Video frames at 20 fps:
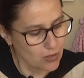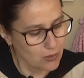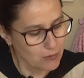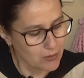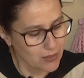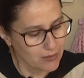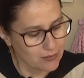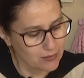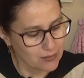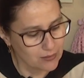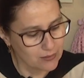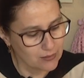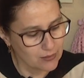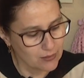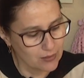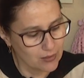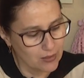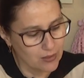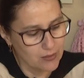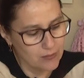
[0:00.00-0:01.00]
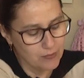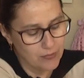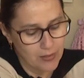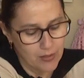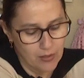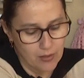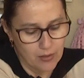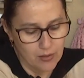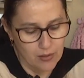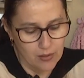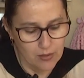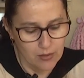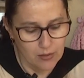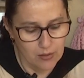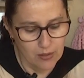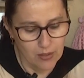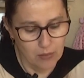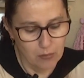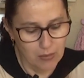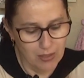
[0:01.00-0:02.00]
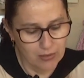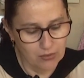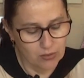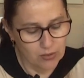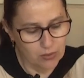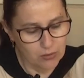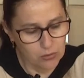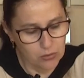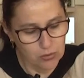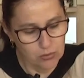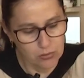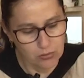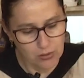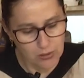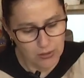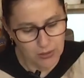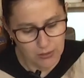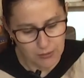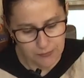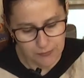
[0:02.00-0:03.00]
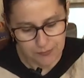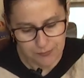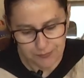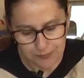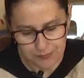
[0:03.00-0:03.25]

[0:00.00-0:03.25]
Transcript: jamais esquecerei. E rebato essa costura aqui.